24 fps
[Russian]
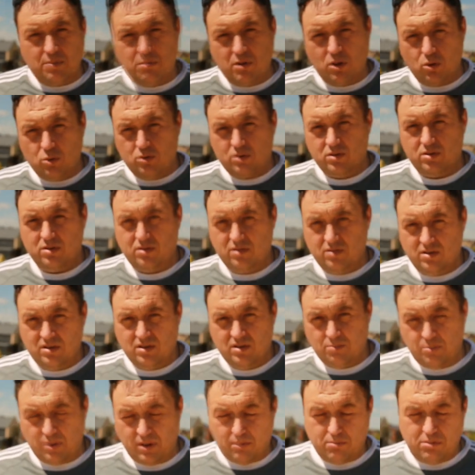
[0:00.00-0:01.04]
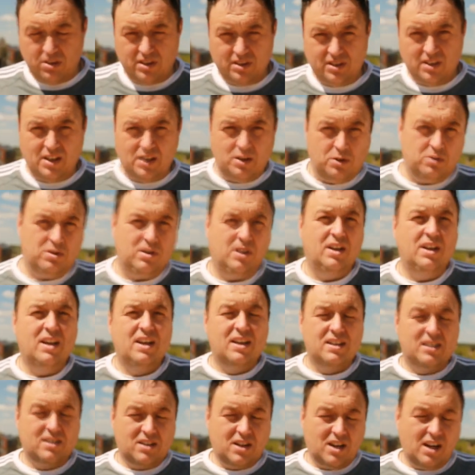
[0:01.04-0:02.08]
наоборот, э, преобладают
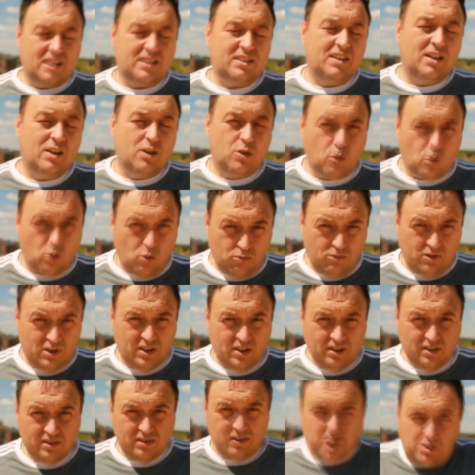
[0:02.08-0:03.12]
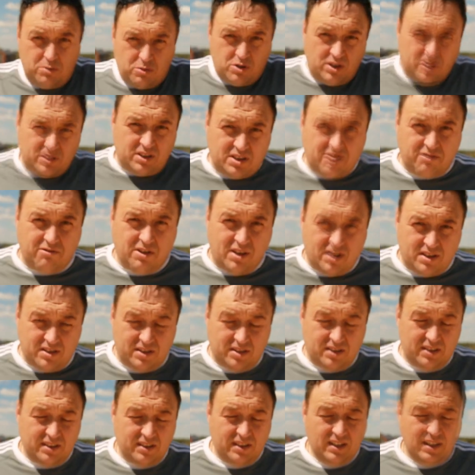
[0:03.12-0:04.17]
скатные кровли. С чем же это
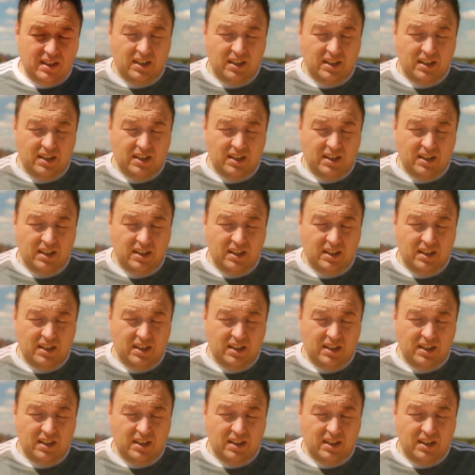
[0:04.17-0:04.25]
связано?